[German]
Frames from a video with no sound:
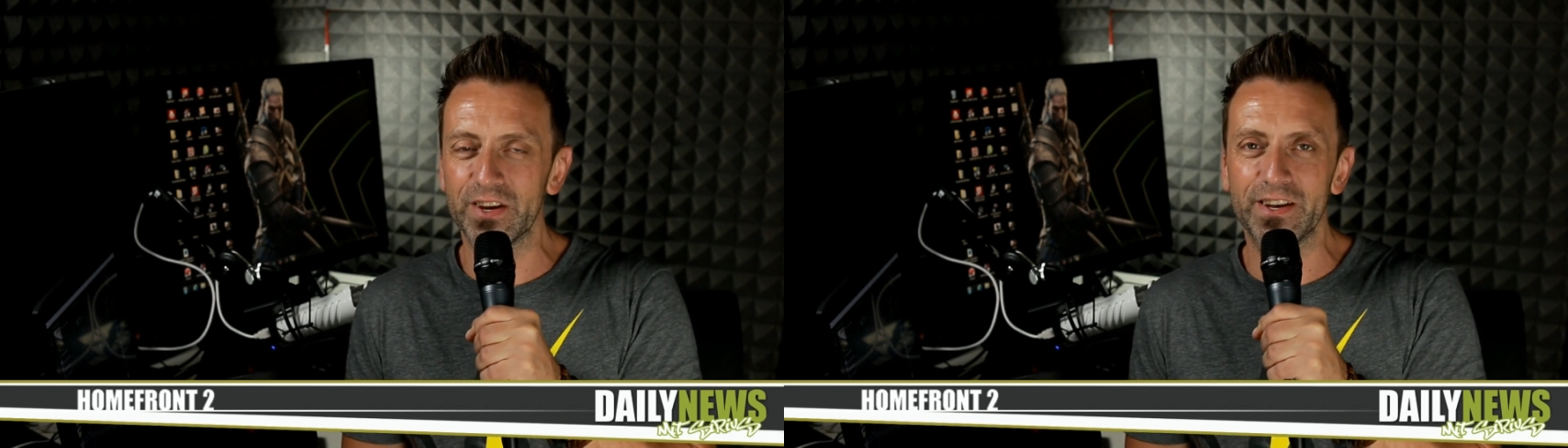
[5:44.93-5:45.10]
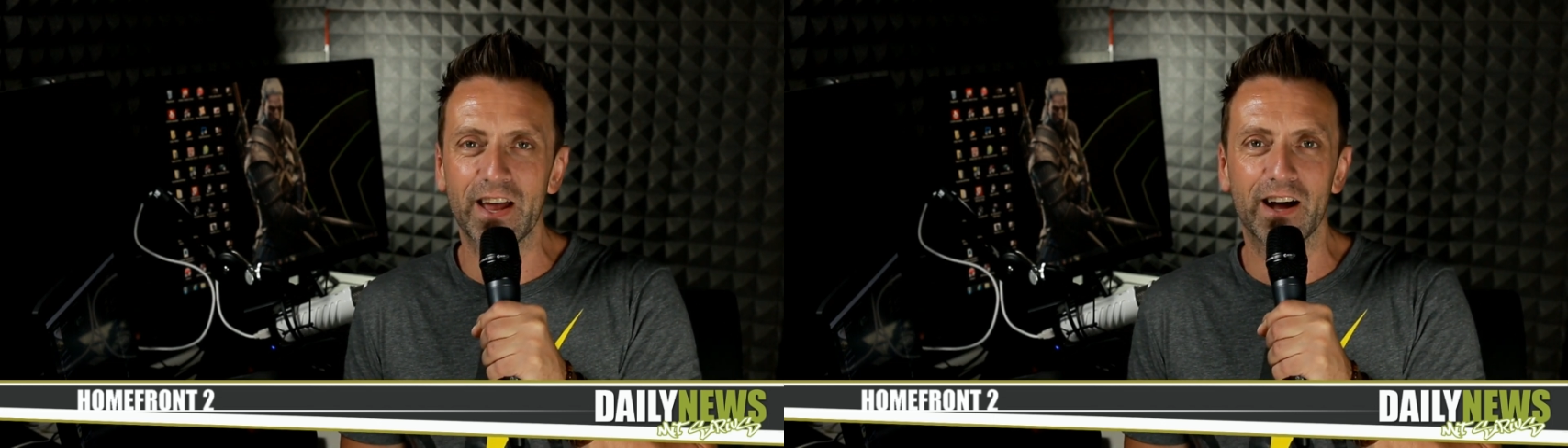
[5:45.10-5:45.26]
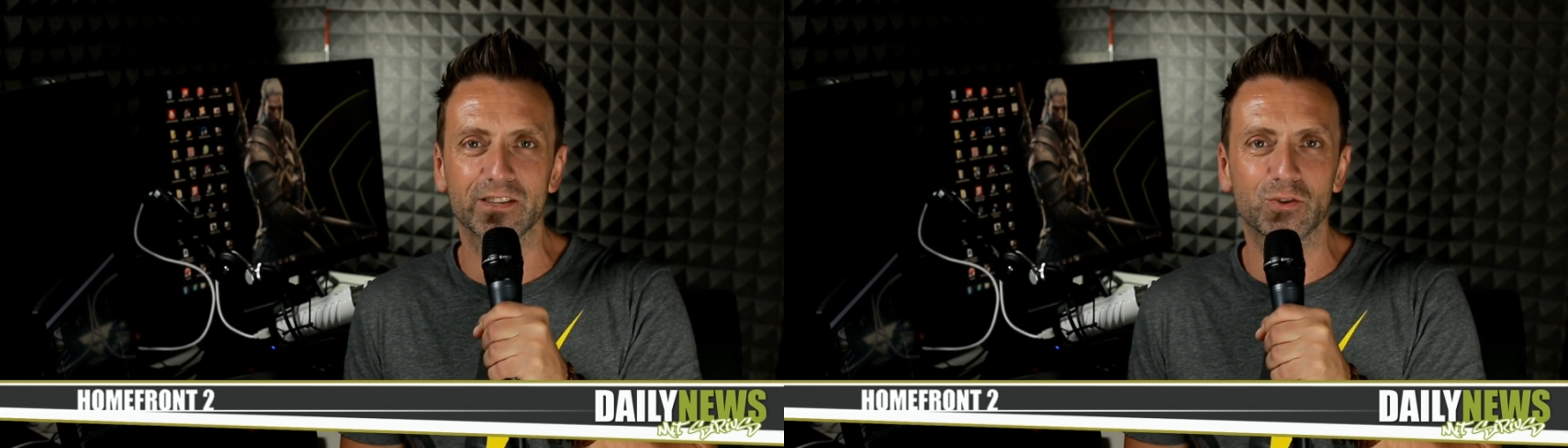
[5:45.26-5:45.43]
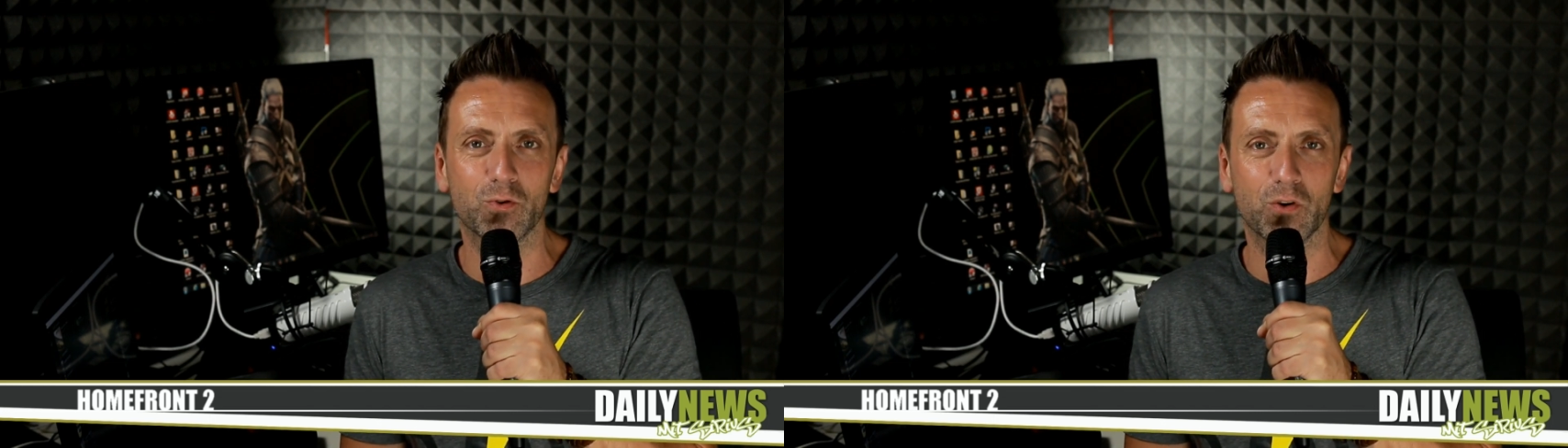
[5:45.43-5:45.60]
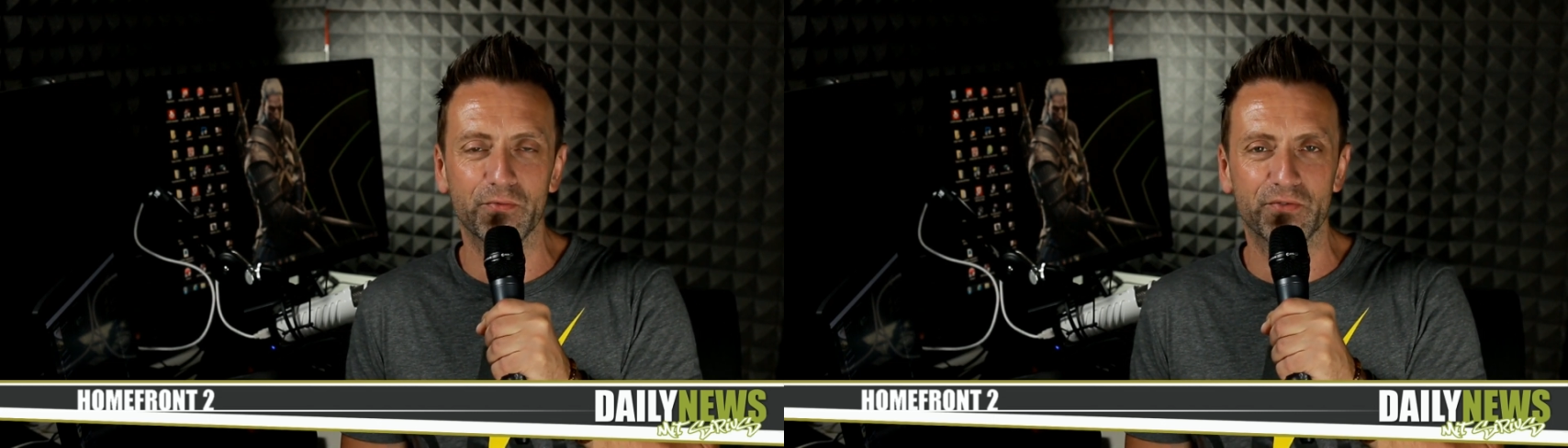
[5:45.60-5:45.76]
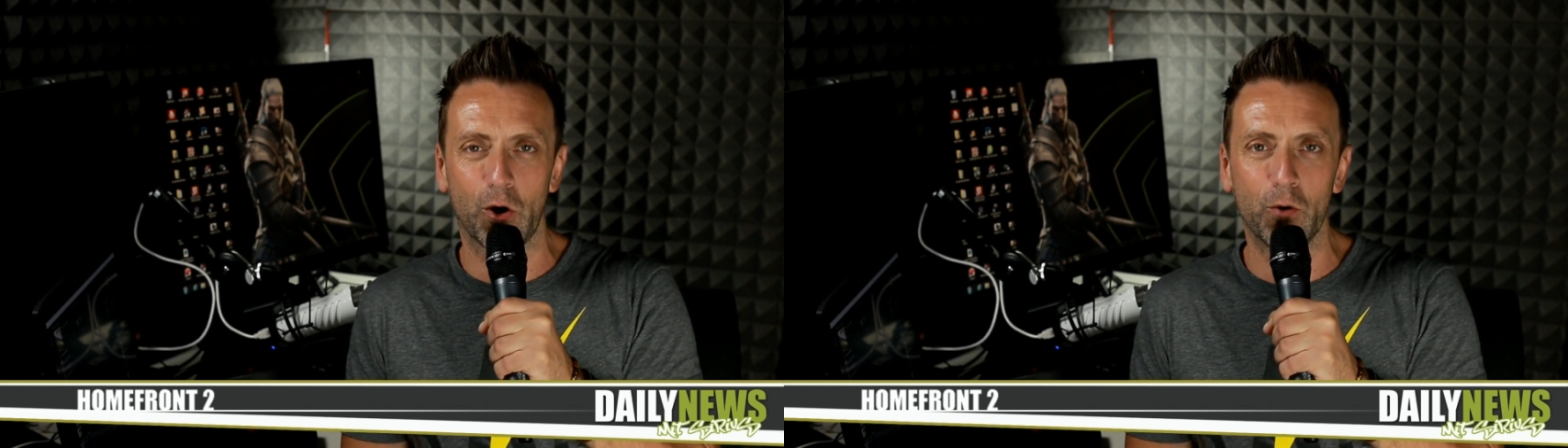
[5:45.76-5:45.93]
in naher
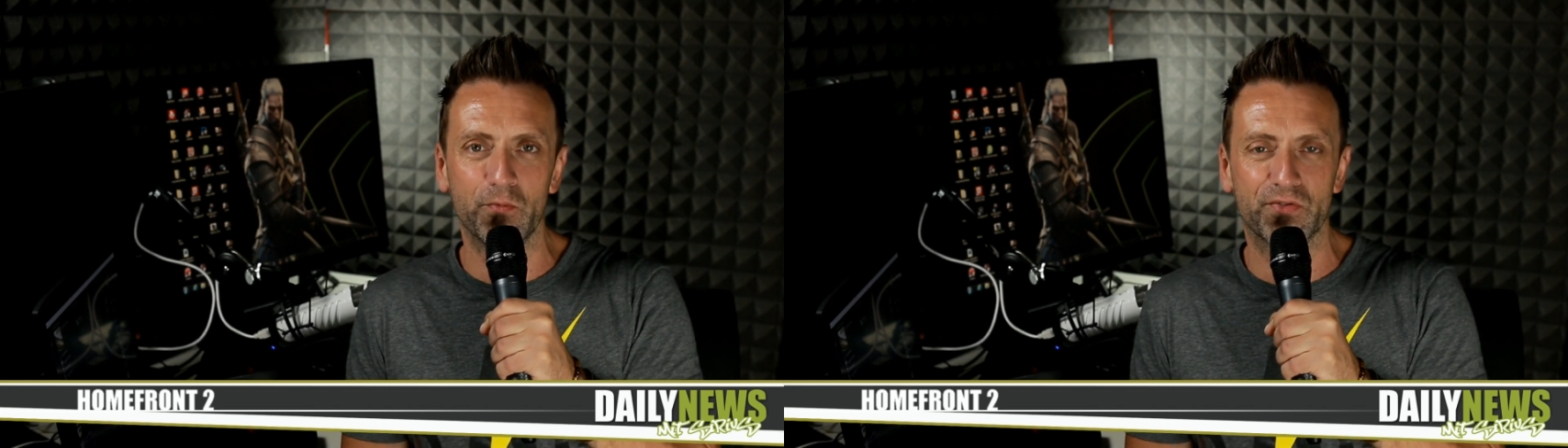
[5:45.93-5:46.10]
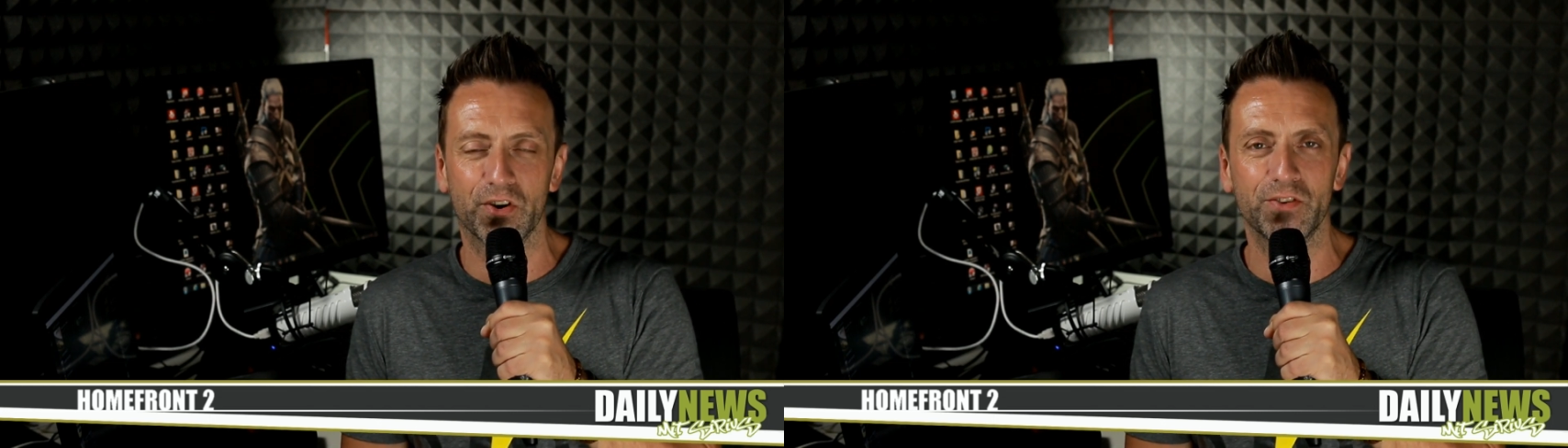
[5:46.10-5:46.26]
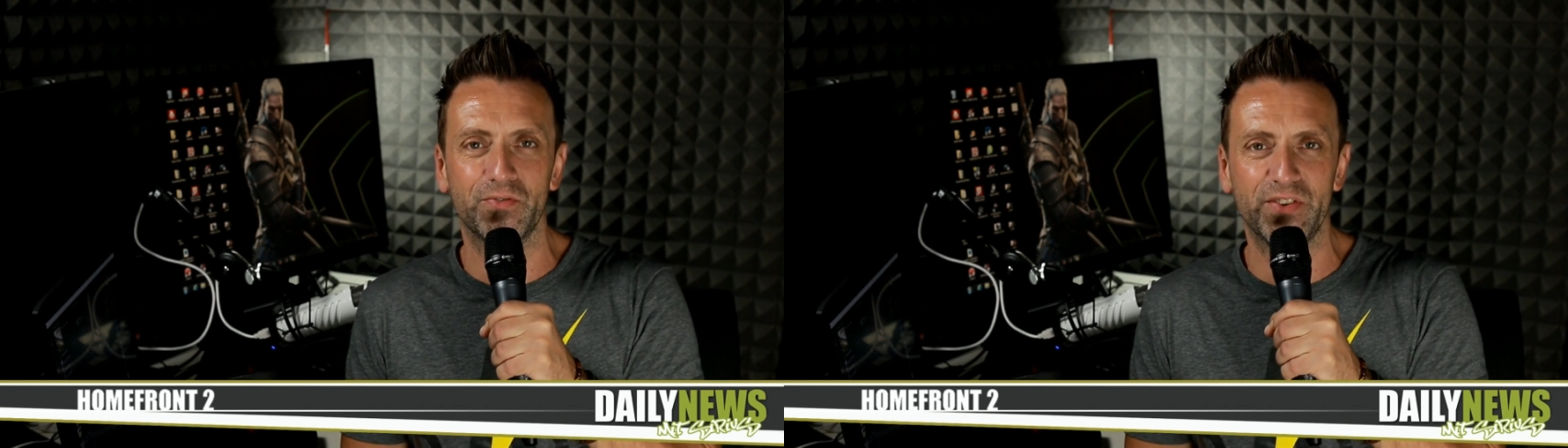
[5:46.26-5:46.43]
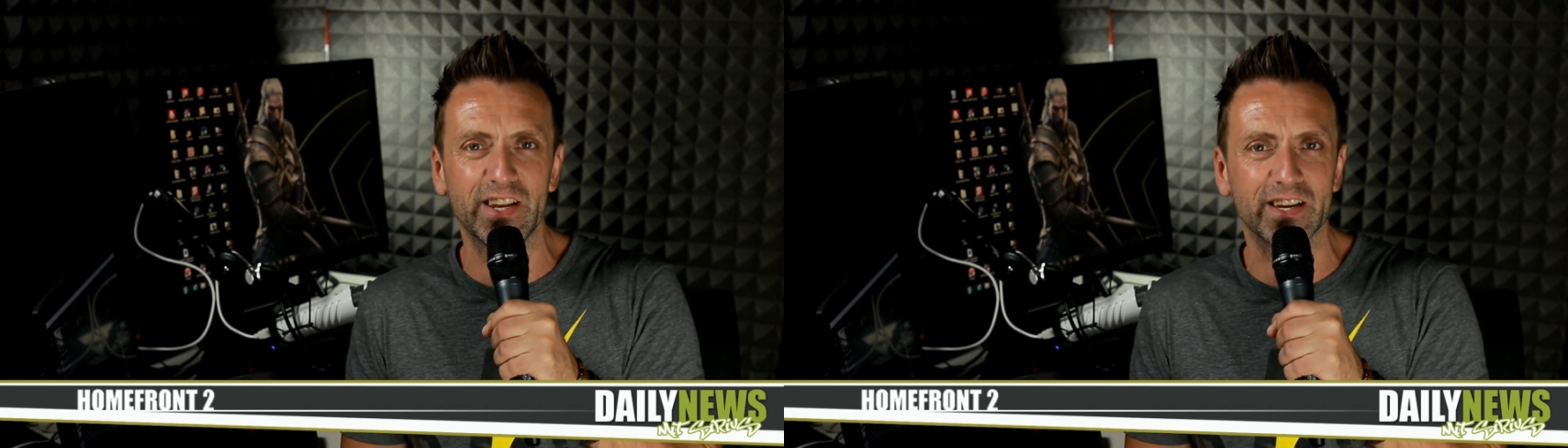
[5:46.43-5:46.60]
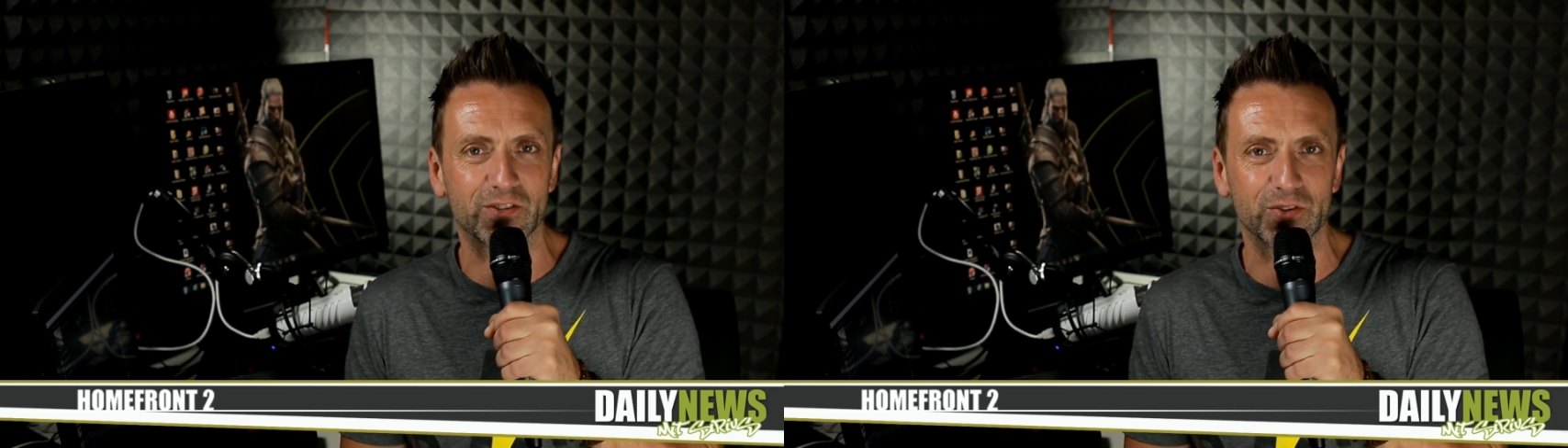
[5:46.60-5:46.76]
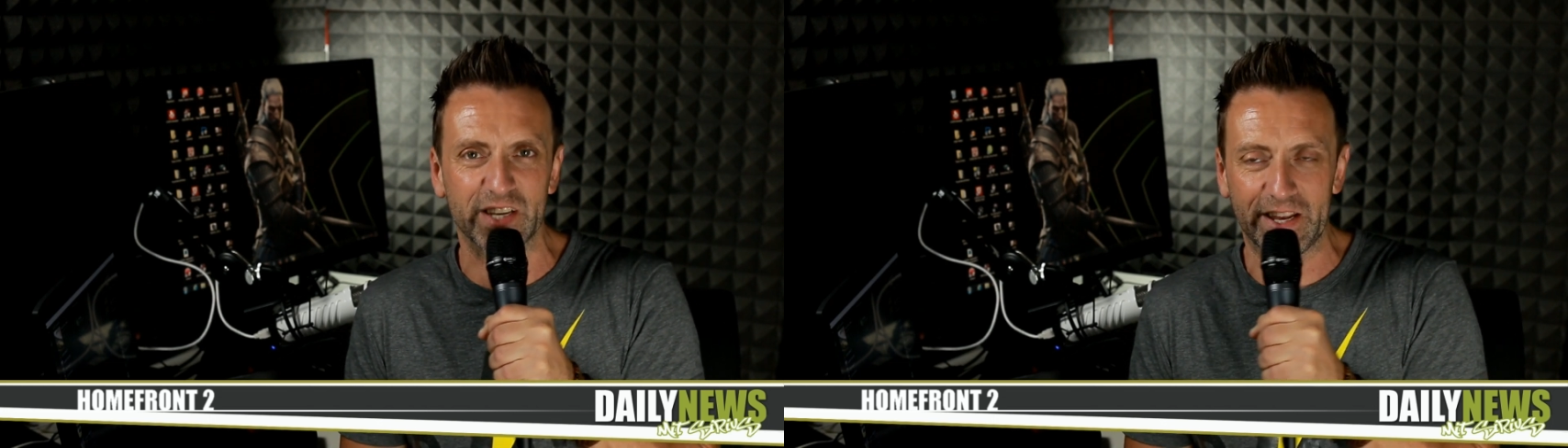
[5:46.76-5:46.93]
Zukunft Homefront
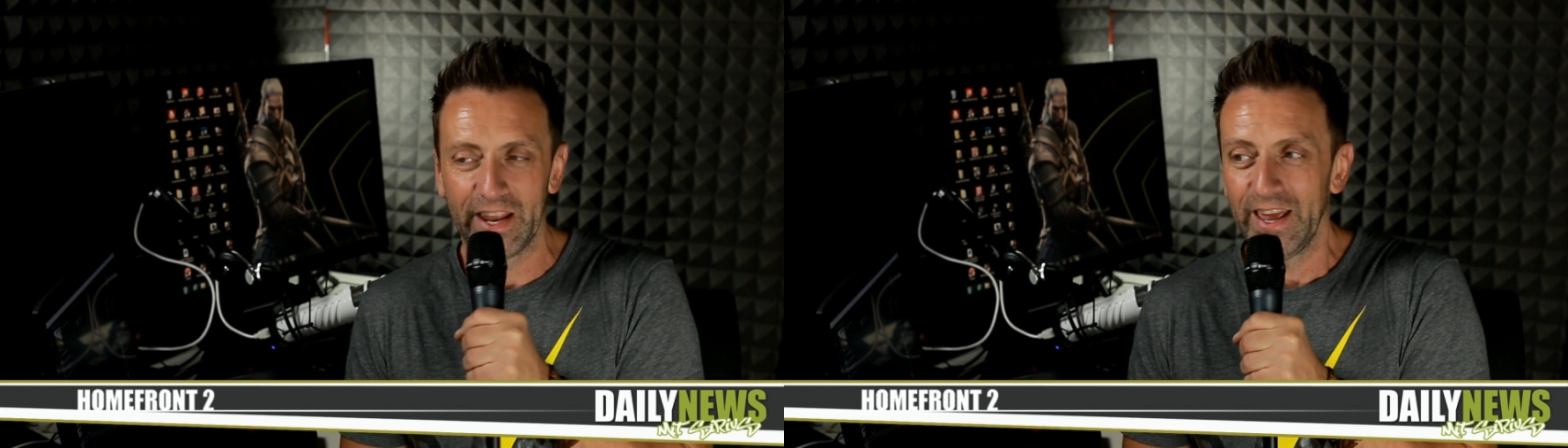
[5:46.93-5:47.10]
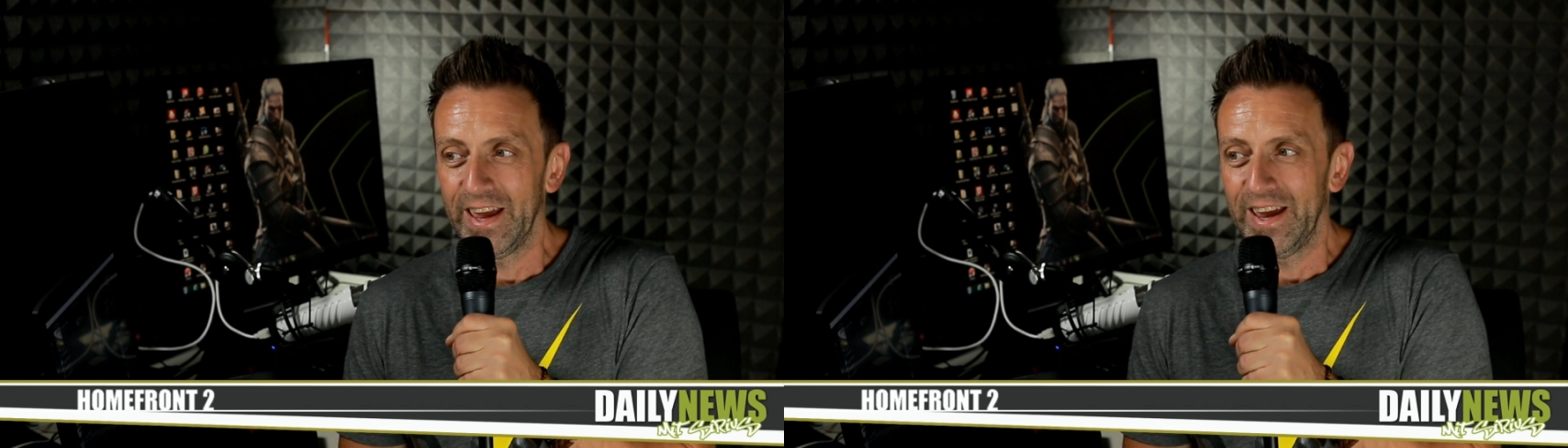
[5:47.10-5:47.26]
wiederzusehen.